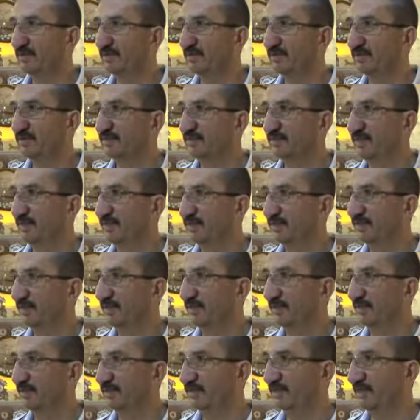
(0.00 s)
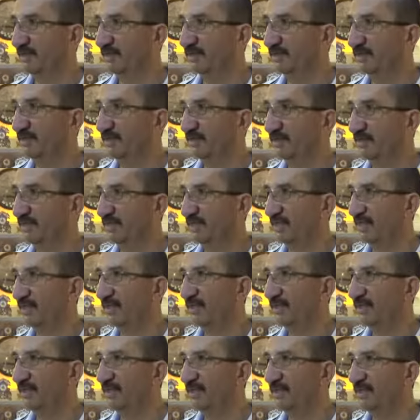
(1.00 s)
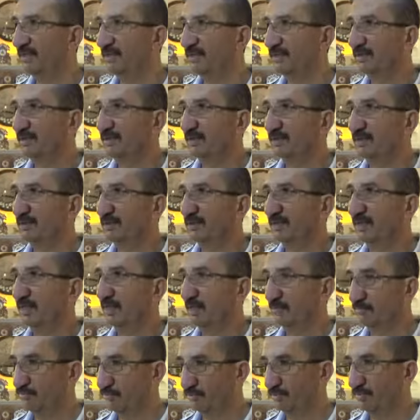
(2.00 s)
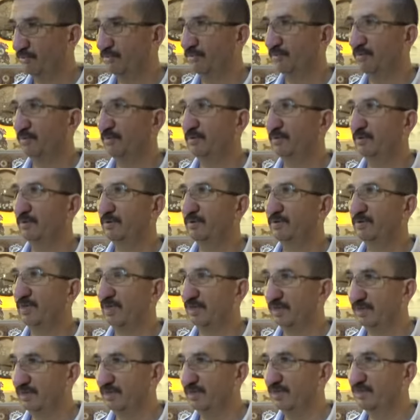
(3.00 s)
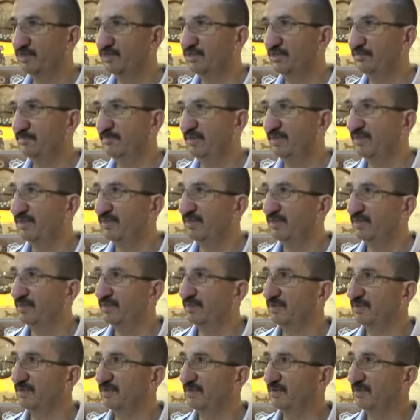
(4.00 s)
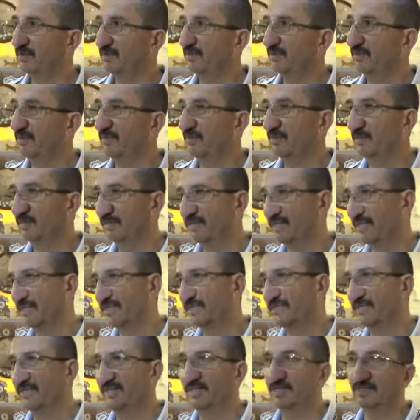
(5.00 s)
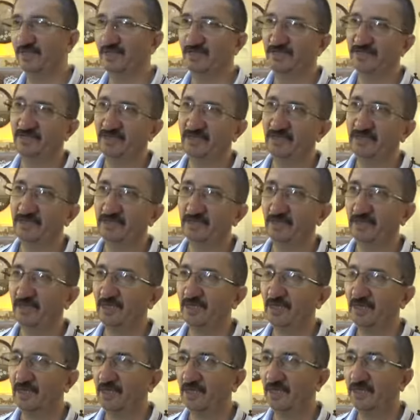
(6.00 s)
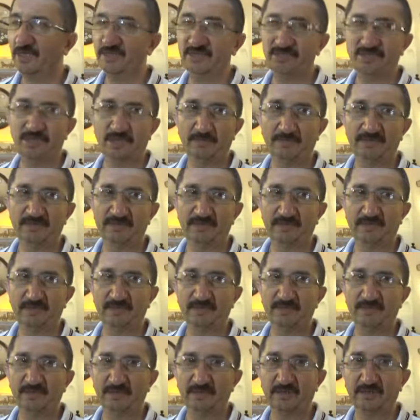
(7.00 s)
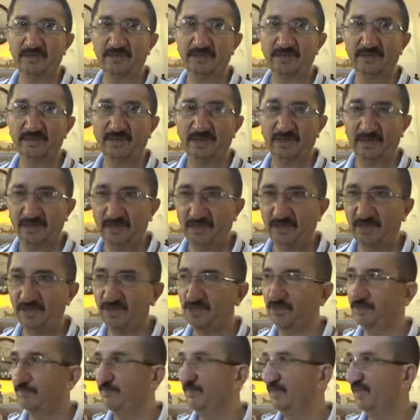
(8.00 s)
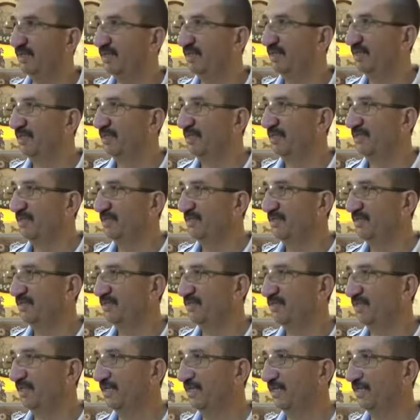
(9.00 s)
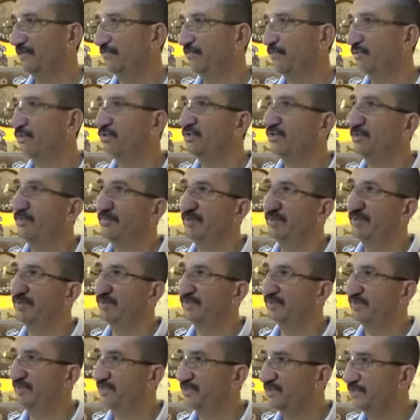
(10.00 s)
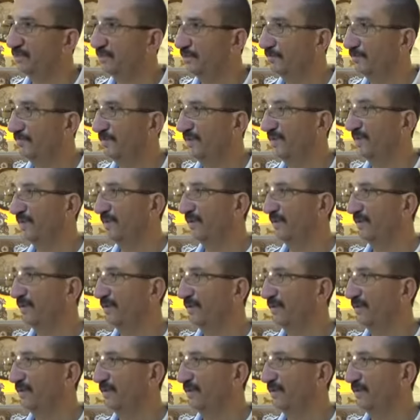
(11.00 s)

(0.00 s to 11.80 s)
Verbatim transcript: e, sergiyi tanıtırken Ebru'yu yaygınlaştırmak, kıl testere ya da nah ağaç işleme sanatını yaygınlaştırmak, insanların boş zamanlarını geçirdirmek.